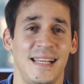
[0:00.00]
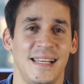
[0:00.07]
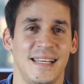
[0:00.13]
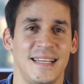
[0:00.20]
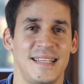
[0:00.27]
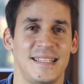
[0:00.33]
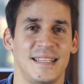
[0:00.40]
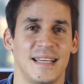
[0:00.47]

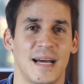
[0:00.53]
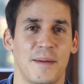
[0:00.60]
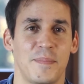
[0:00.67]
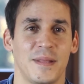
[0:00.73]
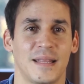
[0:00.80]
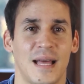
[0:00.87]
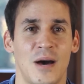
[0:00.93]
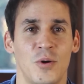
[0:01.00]
release, a
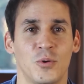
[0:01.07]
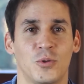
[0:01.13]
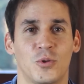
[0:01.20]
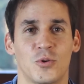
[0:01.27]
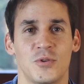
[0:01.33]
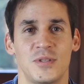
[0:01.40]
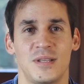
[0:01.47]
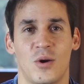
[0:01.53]
Pentaho
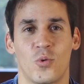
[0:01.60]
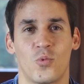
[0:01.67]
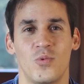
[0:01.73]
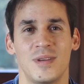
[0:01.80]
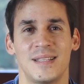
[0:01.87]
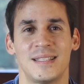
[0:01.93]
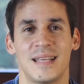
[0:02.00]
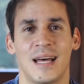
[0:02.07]
trouxe
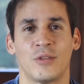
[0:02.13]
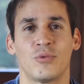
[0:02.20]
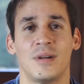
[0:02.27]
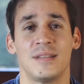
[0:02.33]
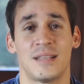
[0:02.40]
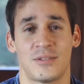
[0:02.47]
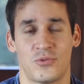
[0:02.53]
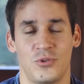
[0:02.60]
algumas
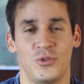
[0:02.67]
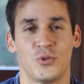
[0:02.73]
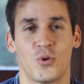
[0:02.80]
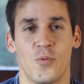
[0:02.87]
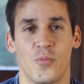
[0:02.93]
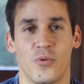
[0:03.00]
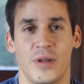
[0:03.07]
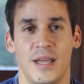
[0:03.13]
atualizações de
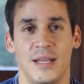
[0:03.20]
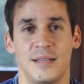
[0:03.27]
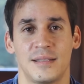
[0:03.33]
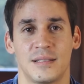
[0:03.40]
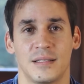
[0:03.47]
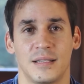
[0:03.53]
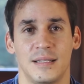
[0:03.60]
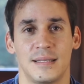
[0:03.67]

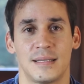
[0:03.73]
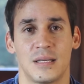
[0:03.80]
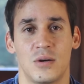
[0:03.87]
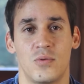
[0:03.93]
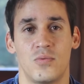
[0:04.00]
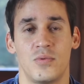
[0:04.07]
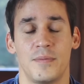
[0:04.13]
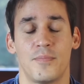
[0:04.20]
componentes que
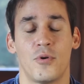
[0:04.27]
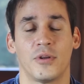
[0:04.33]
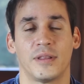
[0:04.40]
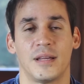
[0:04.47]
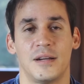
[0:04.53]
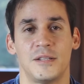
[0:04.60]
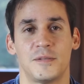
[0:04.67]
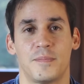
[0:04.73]
são
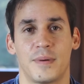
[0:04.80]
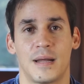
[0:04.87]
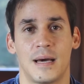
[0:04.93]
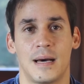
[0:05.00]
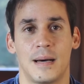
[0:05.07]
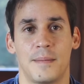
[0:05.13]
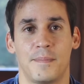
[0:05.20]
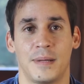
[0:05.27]
importantes
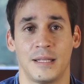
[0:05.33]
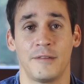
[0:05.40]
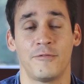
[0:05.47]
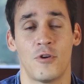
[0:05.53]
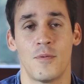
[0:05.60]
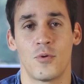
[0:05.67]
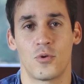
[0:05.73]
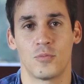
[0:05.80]
para a
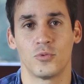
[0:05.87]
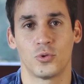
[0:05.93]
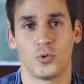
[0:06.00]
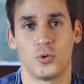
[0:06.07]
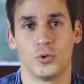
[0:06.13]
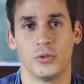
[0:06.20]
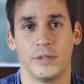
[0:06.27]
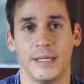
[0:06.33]
plataforma como um
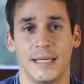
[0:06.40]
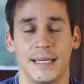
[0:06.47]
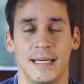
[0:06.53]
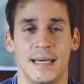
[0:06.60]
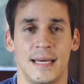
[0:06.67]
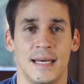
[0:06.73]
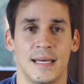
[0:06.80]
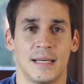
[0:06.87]
todo, né?
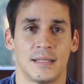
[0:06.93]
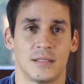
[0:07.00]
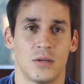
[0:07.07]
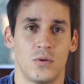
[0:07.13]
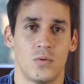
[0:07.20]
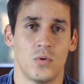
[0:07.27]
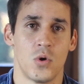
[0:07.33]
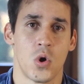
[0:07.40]

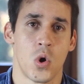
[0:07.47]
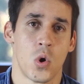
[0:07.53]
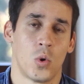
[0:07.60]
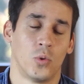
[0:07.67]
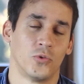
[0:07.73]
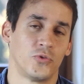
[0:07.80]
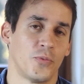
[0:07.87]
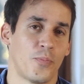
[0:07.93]
são
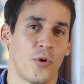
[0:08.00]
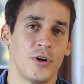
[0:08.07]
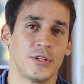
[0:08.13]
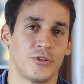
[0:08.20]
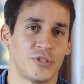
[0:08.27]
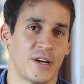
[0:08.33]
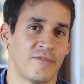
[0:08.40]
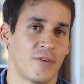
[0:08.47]
o
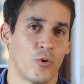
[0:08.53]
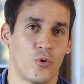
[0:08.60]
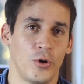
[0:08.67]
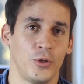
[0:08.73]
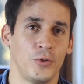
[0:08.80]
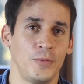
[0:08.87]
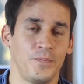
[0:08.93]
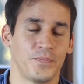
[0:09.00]
suporte ao Java
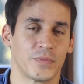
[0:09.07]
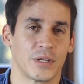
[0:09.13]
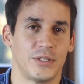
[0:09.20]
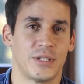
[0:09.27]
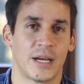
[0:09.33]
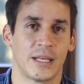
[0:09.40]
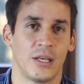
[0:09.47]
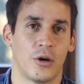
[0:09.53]
8,
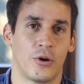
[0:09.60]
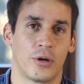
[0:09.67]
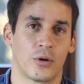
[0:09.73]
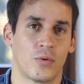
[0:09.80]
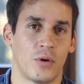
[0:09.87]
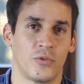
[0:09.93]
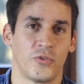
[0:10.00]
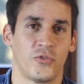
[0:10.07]
já que a é
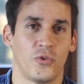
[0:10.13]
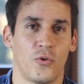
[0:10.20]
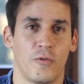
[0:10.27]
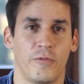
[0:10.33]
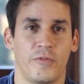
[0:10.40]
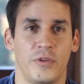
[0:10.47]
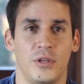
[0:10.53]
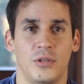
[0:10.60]
Oracle anunciou
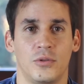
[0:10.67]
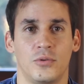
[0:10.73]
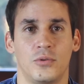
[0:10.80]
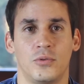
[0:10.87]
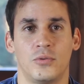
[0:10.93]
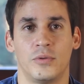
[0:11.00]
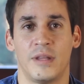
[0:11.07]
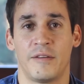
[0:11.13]
o fim
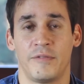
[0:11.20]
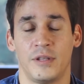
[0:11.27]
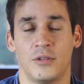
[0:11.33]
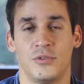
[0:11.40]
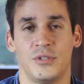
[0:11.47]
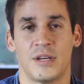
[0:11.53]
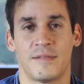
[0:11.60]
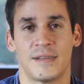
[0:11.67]
do, da
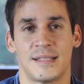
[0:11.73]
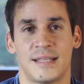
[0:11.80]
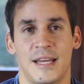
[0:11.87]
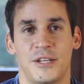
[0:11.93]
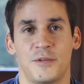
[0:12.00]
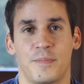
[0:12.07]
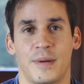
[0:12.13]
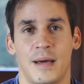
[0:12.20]
vida do Java
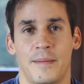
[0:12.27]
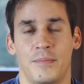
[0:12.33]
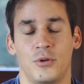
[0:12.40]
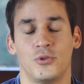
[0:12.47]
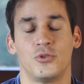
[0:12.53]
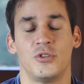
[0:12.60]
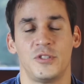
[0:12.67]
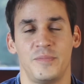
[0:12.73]
7 para
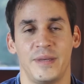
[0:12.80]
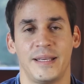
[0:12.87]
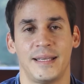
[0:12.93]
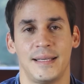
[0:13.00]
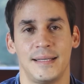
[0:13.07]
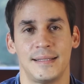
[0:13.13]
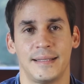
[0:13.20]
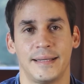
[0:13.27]
abril de
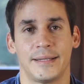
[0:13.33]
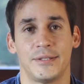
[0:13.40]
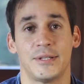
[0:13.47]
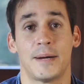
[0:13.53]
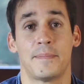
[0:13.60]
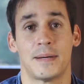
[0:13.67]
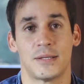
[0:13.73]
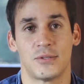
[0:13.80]
2015, né, que
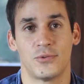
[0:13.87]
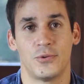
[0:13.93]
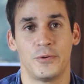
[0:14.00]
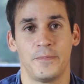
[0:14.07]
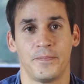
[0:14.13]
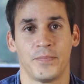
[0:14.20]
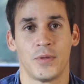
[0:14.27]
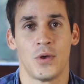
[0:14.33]
já passou.